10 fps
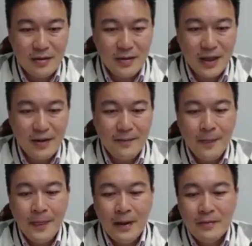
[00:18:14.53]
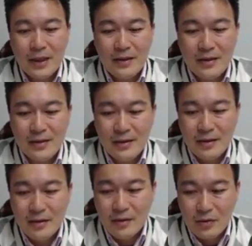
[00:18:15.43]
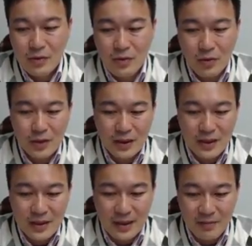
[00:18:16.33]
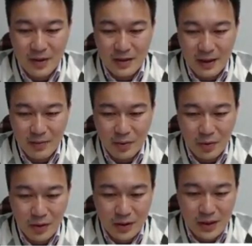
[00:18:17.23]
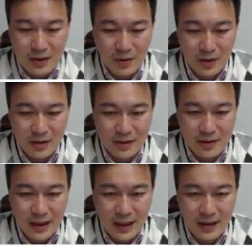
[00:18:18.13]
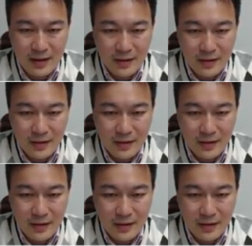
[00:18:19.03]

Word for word: 对不对？但是如果我的细长比差不多的情况之下，